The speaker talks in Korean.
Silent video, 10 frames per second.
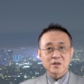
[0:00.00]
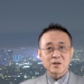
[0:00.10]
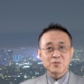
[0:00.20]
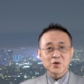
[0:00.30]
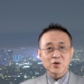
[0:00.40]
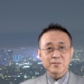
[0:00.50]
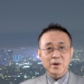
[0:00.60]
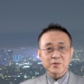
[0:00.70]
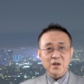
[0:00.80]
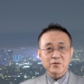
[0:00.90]
짐 조던
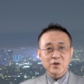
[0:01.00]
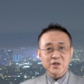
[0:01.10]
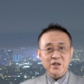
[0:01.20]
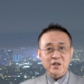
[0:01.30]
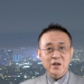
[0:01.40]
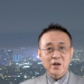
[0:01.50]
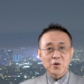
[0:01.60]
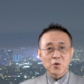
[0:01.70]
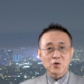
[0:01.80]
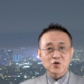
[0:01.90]
법사위원장이
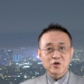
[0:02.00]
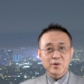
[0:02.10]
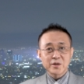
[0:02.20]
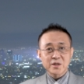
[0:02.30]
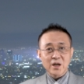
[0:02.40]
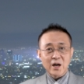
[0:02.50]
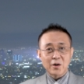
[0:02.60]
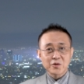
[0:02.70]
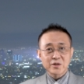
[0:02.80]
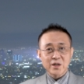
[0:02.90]
오늘 두 번째
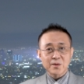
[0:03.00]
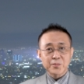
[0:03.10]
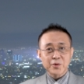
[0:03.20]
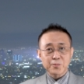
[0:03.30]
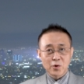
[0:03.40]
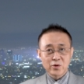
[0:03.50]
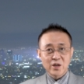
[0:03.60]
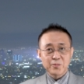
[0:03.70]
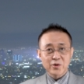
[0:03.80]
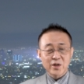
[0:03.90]
하원 의장
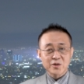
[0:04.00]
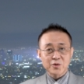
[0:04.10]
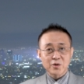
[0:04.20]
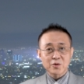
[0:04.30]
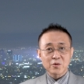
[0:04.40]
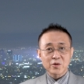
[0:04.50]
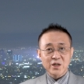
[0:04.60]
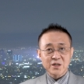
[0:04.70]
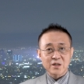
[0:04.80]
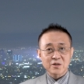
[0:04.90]
본회의 표결에서도
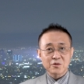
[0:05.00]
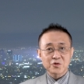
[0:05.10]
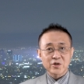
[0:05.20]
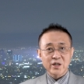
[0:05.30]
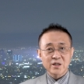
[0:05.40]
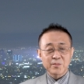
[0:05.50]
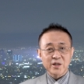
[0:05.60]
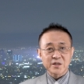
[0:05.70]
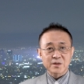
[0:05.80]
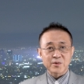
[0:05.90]
또다시 선출에
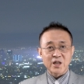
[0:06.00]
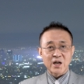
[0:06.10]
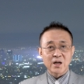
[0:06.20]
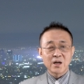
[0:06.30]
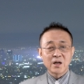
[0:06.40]
실패됐습니다.